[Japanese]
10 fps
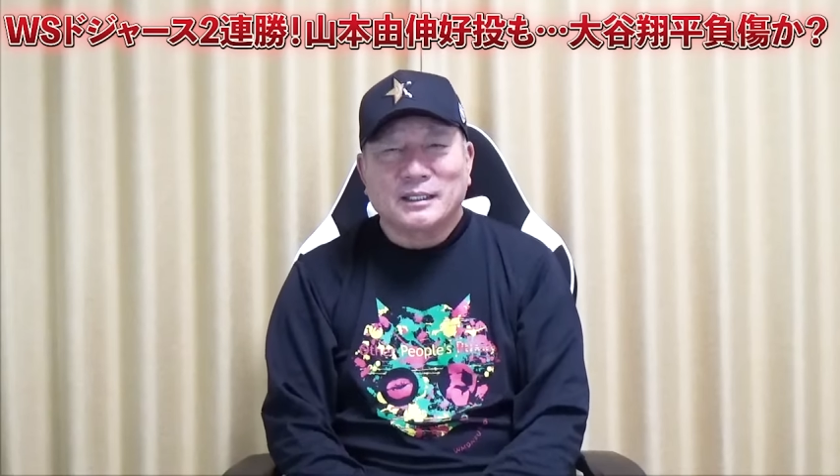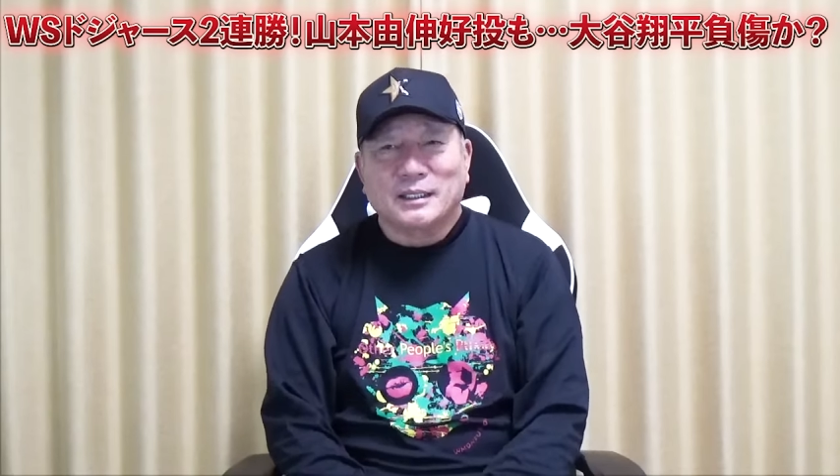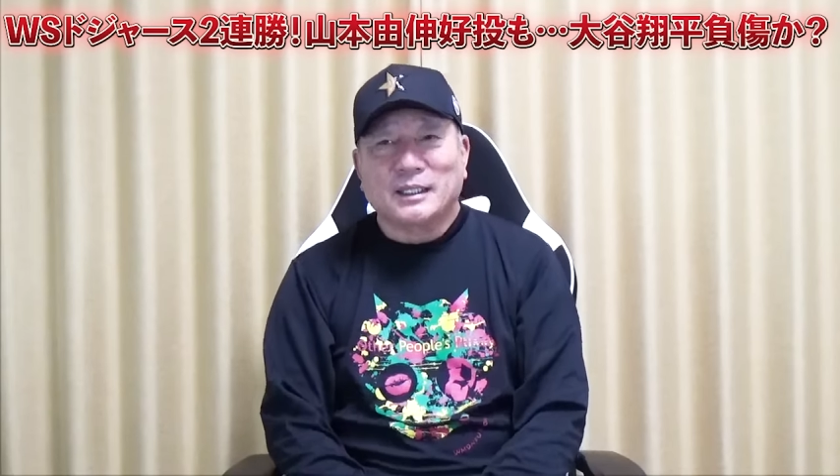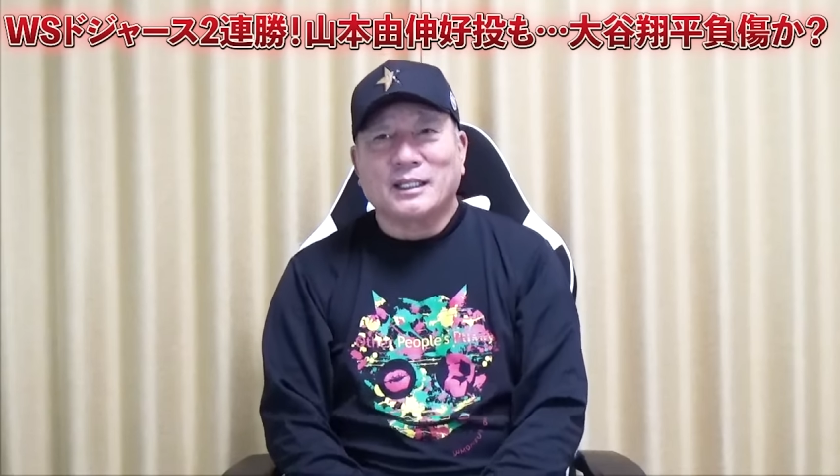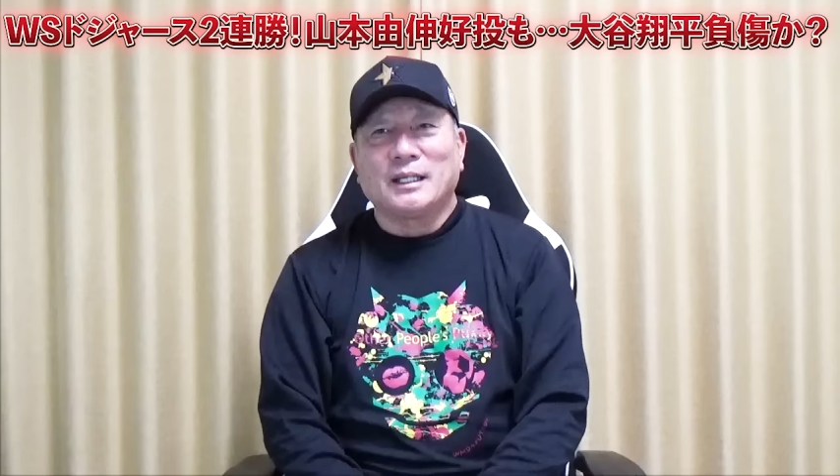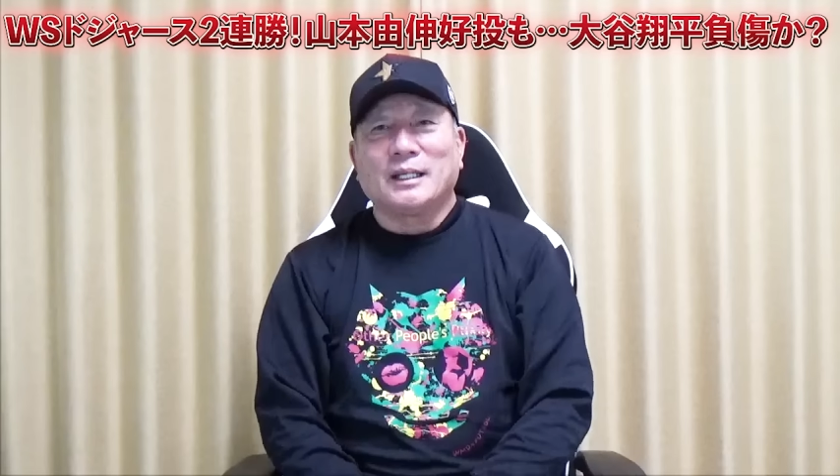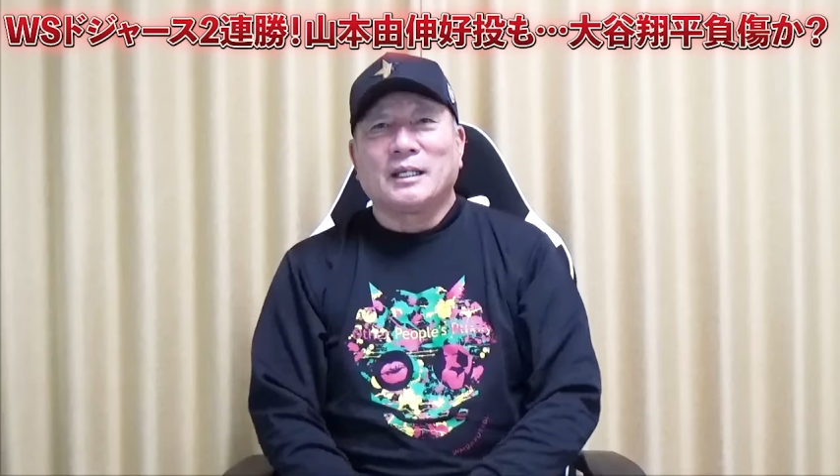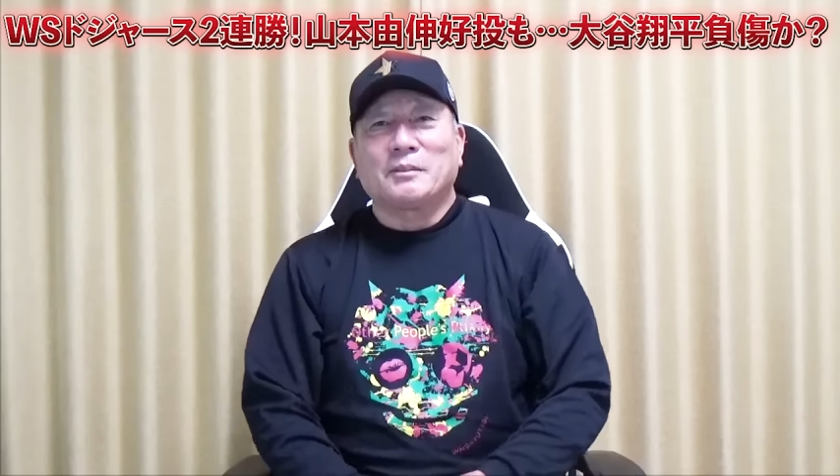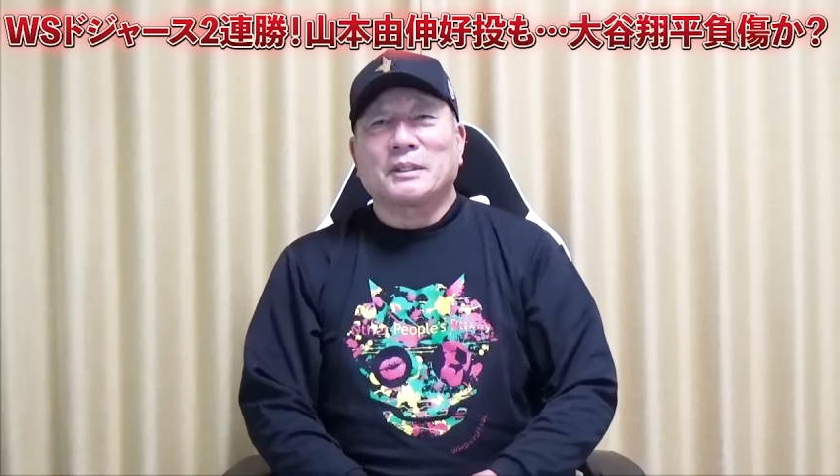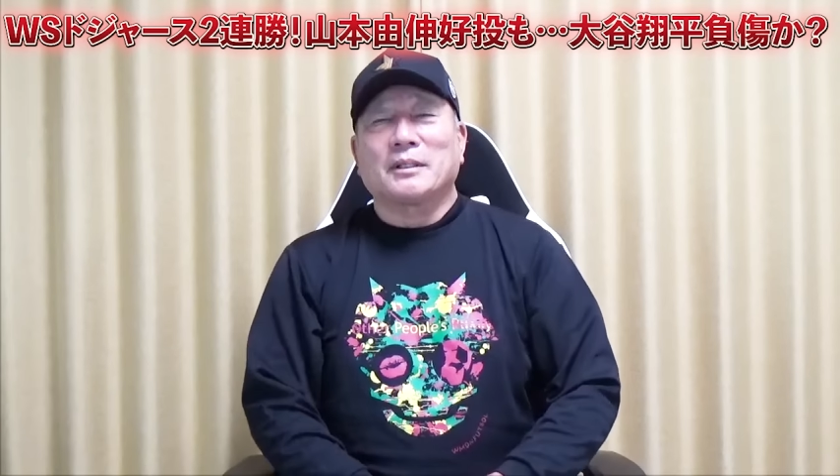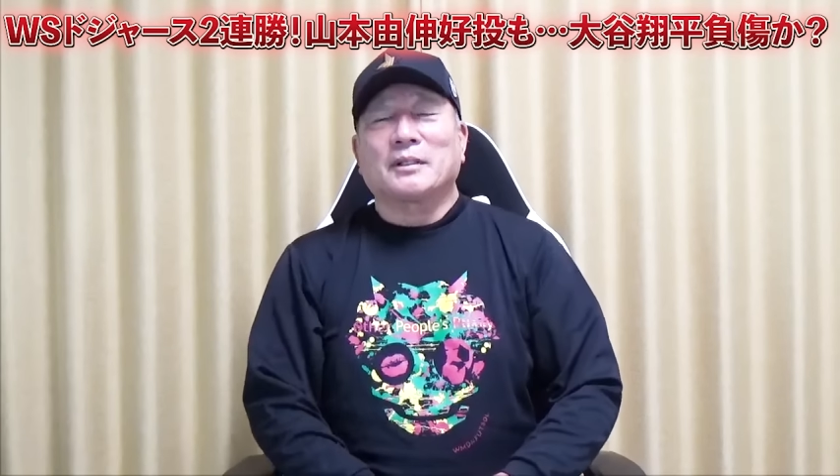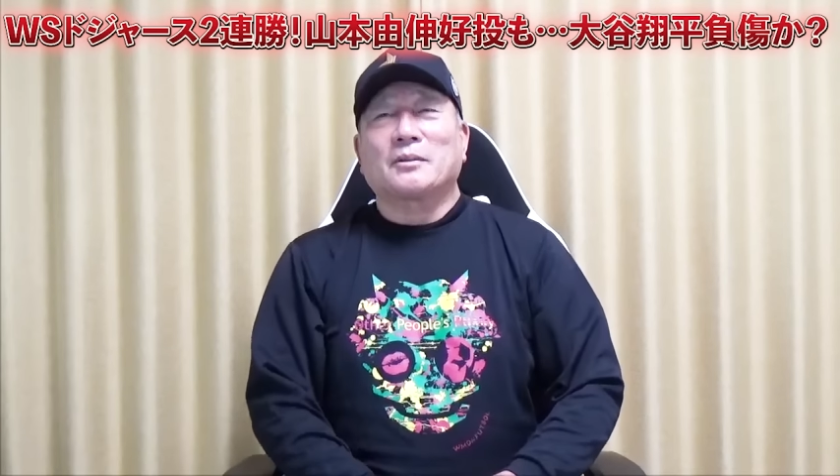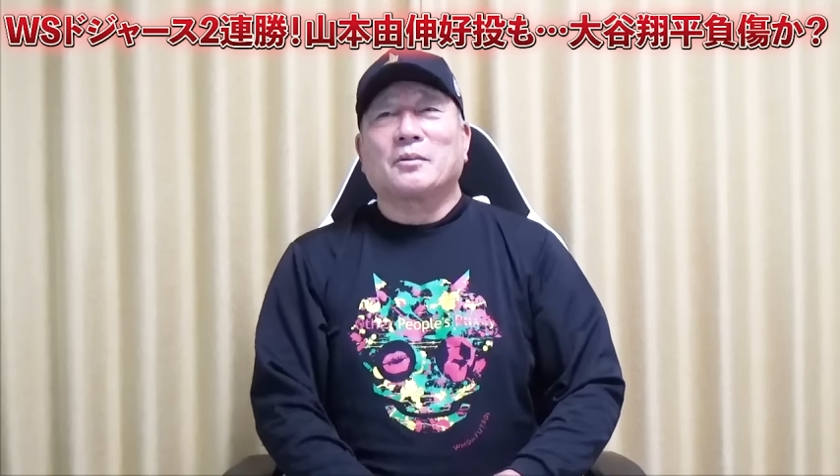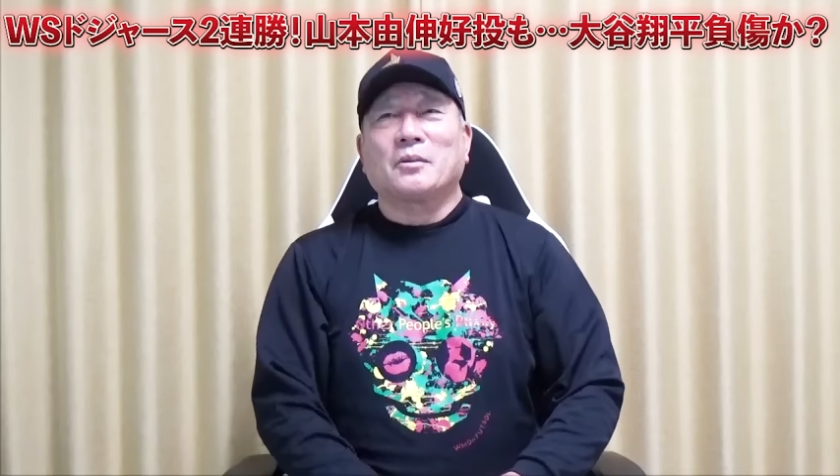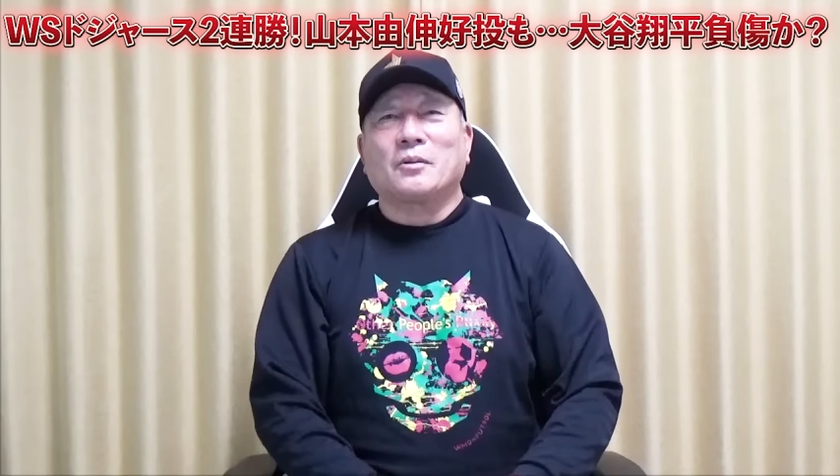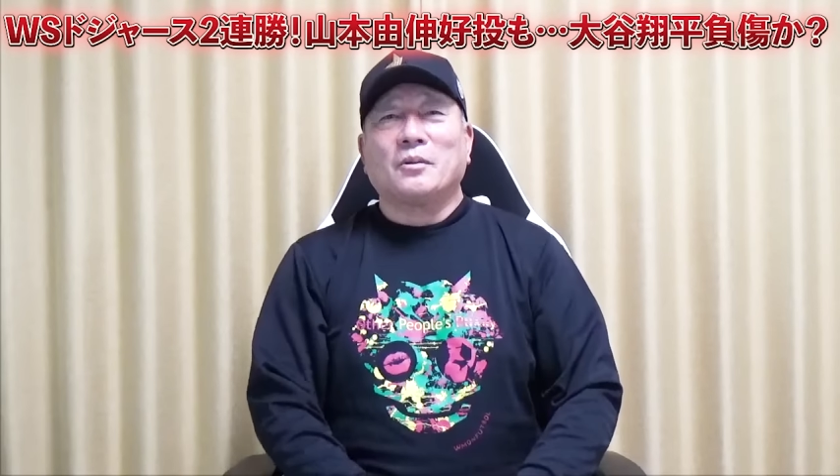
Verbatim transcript: ただやっぱこ